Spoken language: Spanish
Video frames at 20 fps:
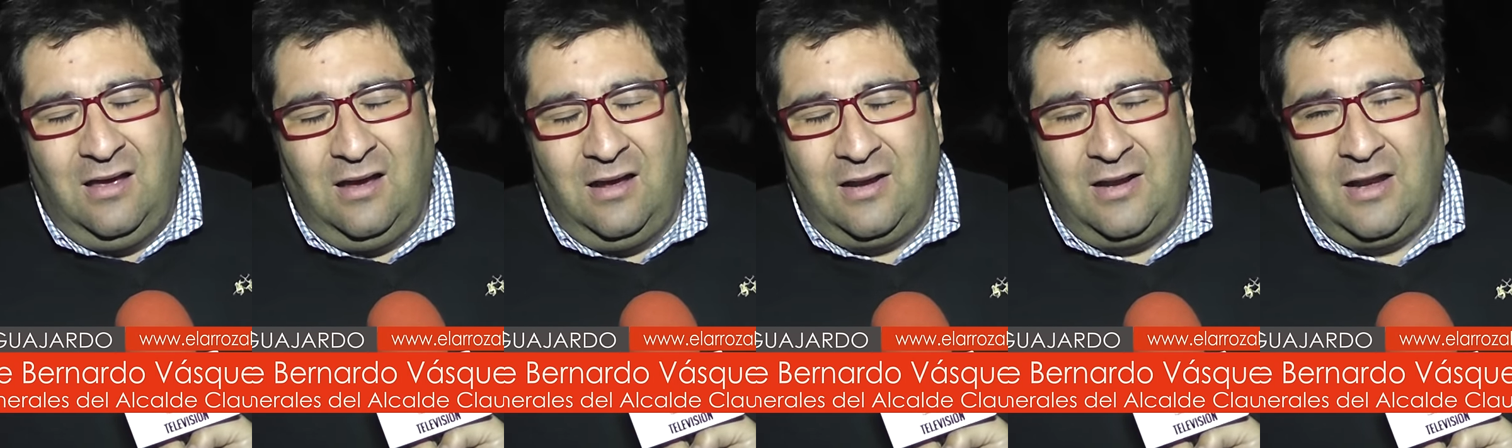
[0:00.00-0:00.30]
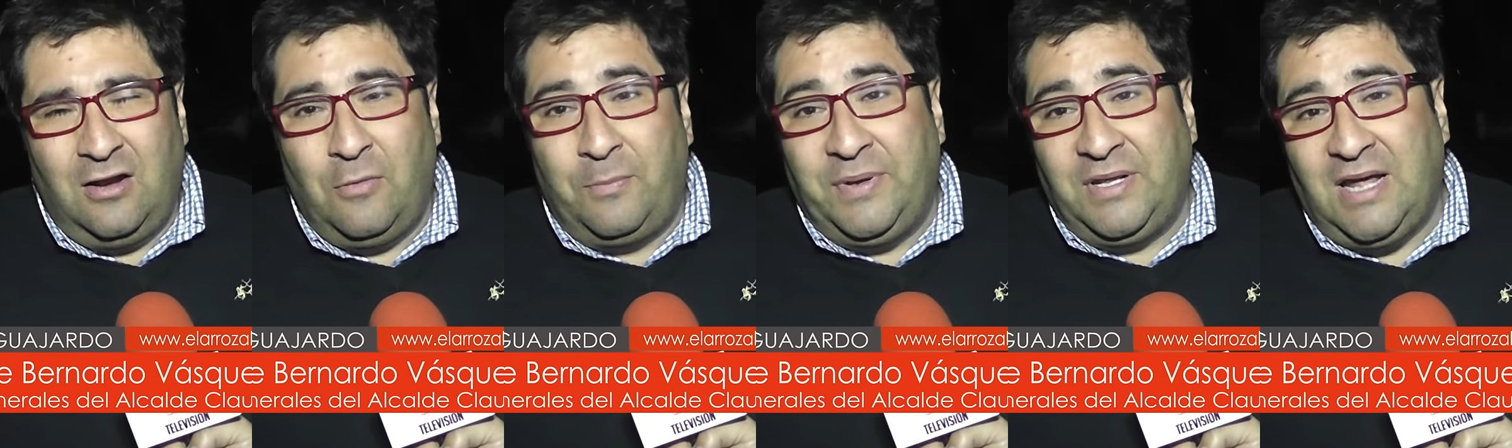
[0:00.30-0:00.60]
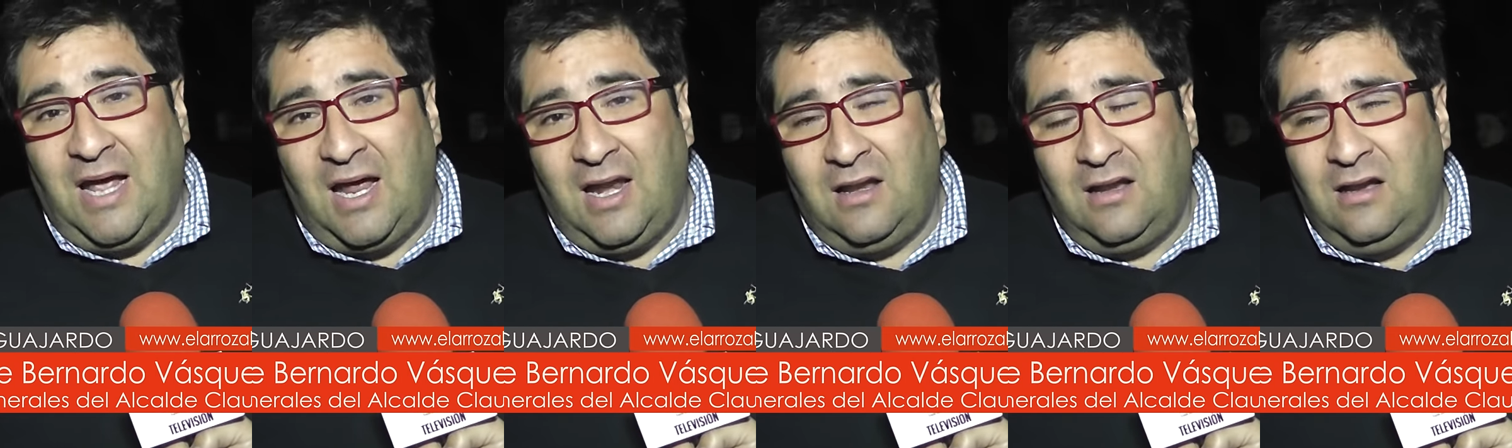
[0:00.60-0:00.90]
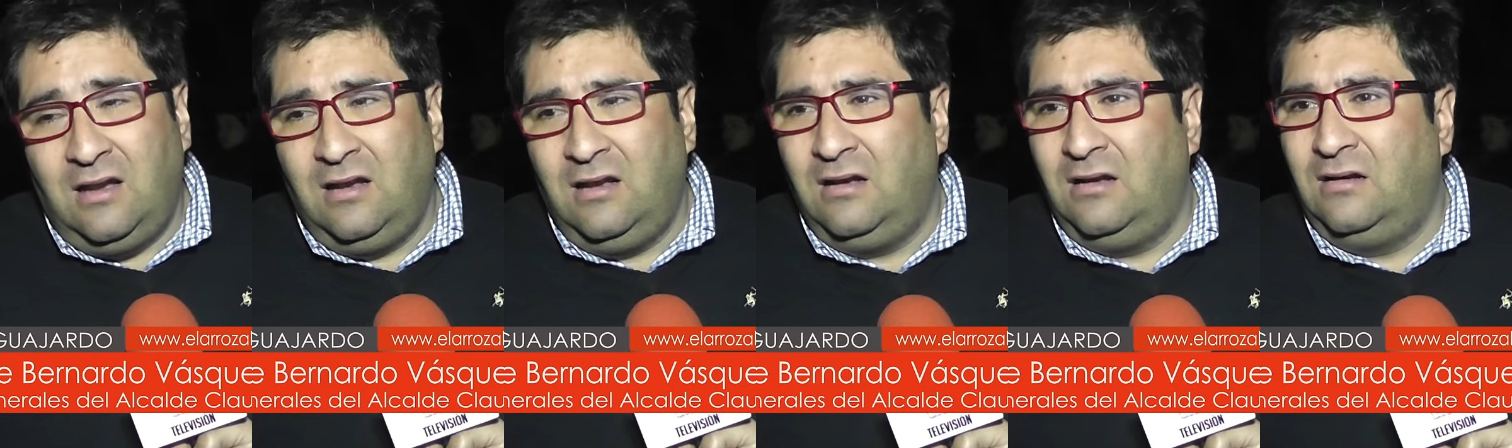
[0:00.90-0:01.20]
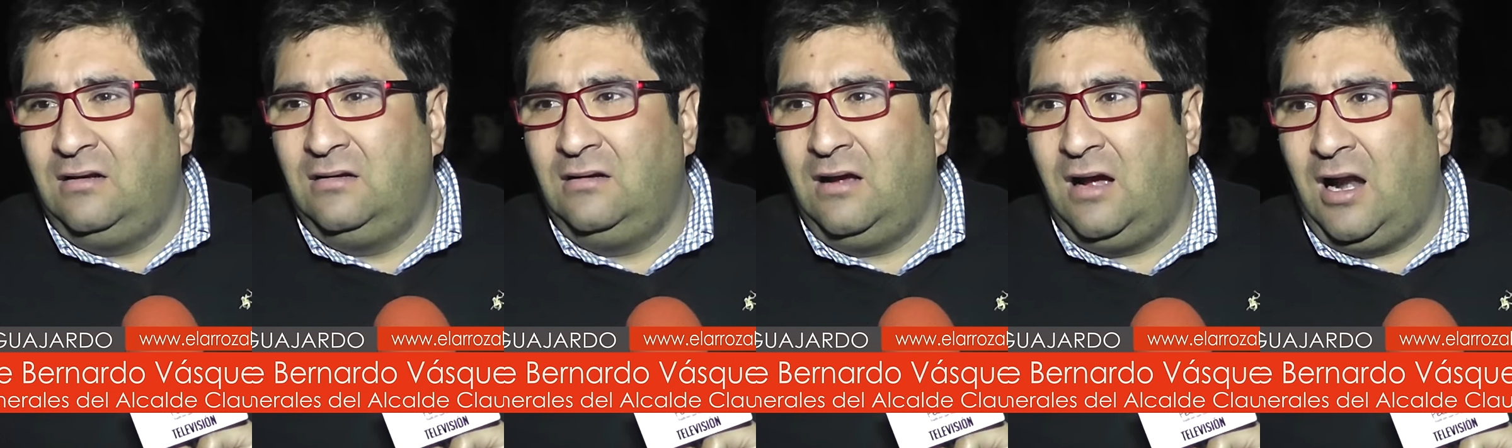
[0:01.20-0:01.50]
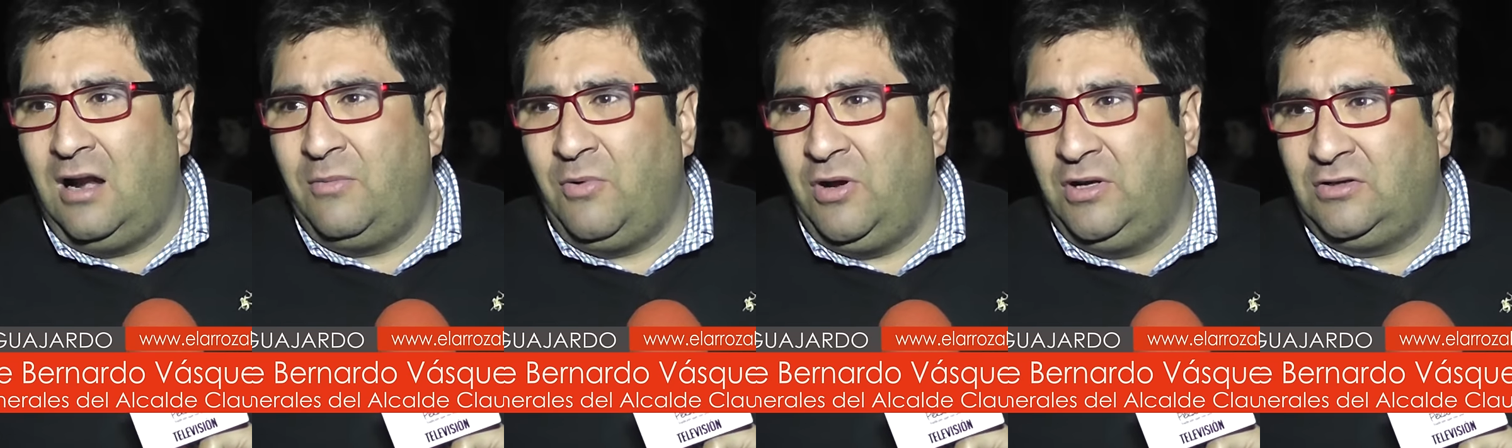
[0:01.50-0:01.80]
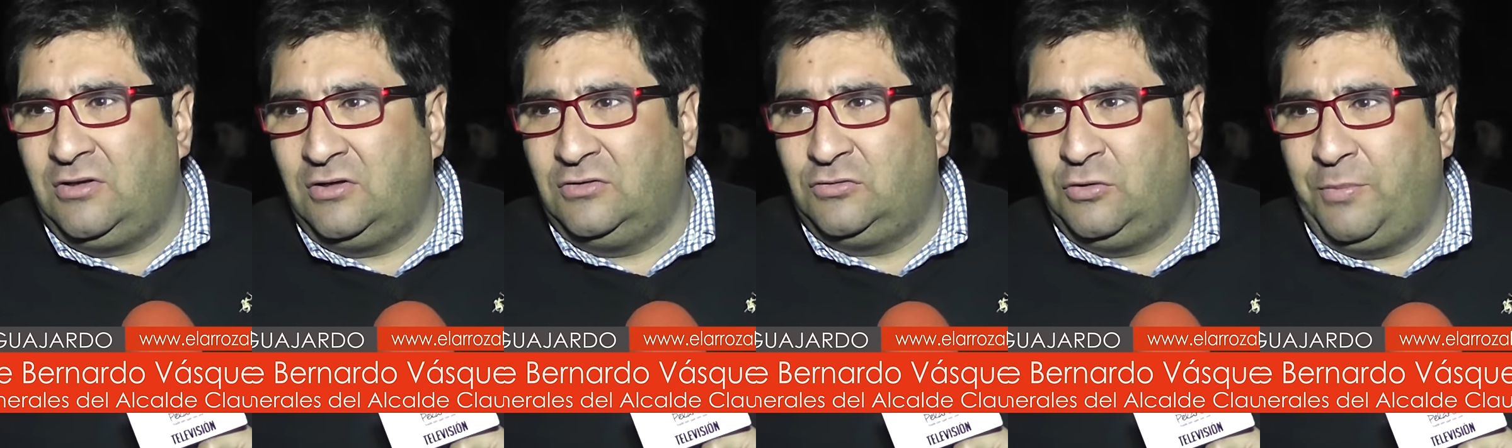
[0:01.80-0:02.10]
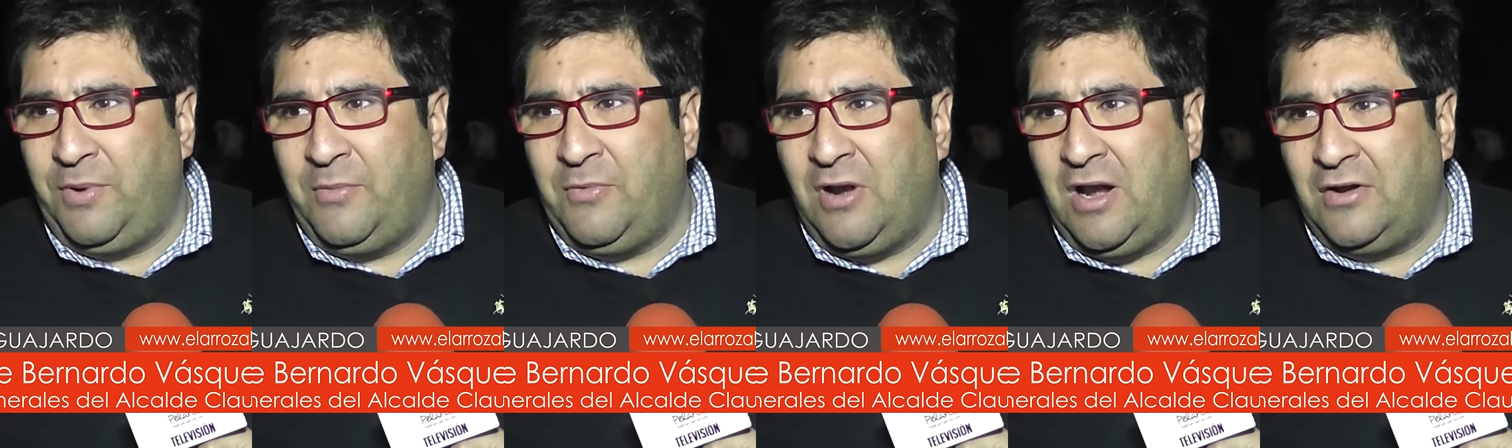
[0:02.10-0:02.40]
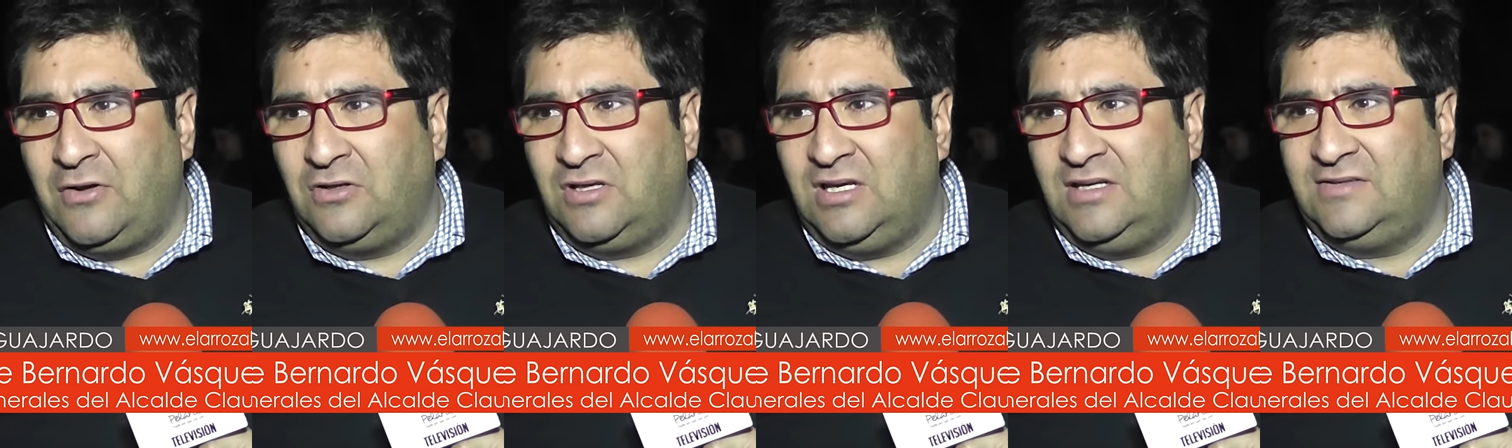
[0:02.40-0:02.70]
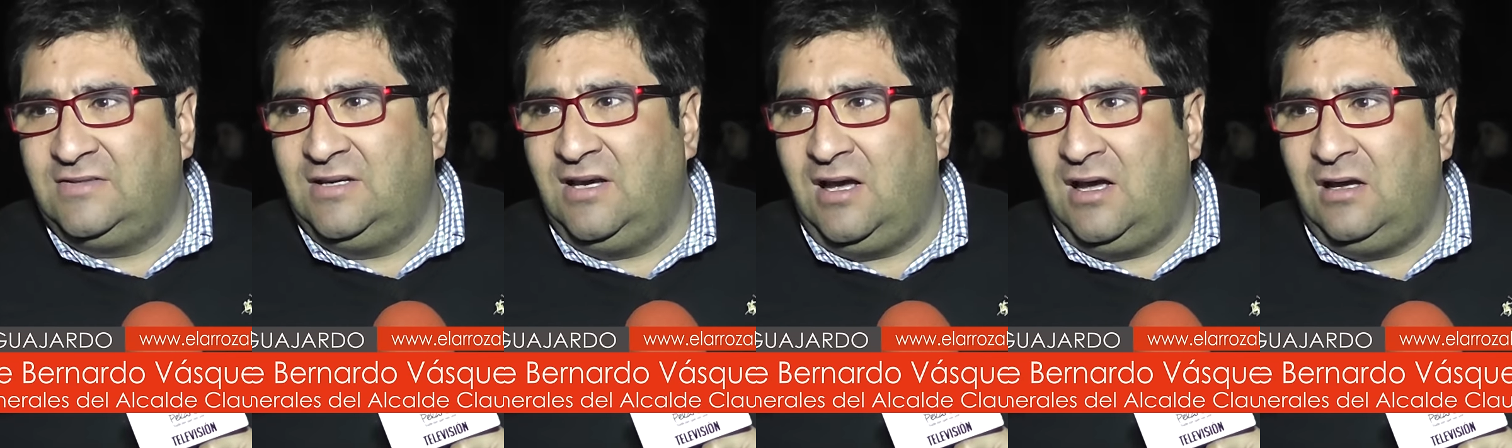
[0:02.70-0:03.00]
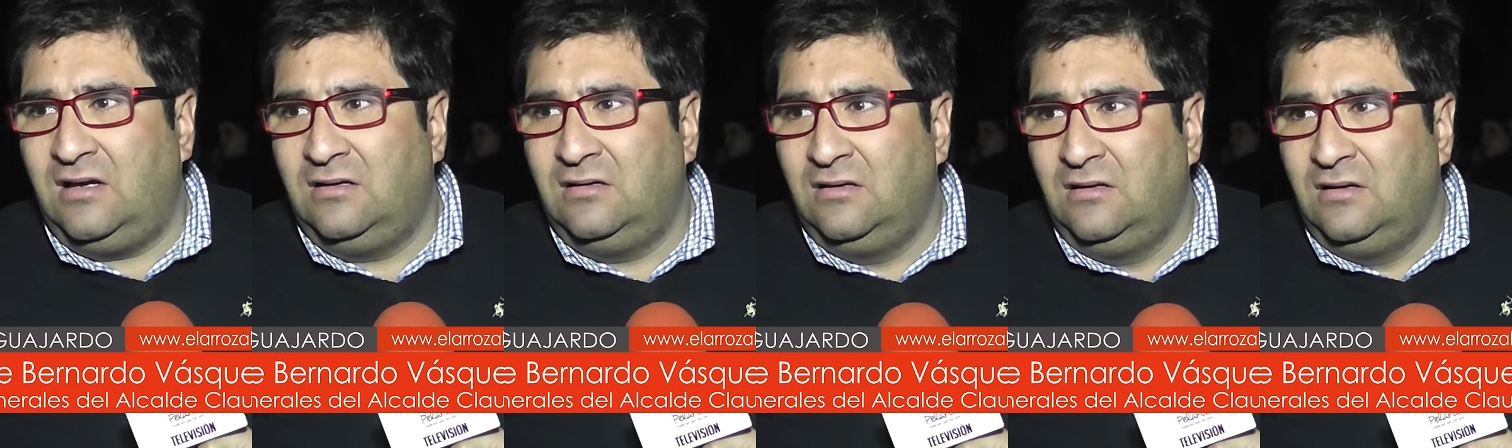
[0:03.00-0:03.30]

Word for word: en el hospital, al momento que supimos la noticia,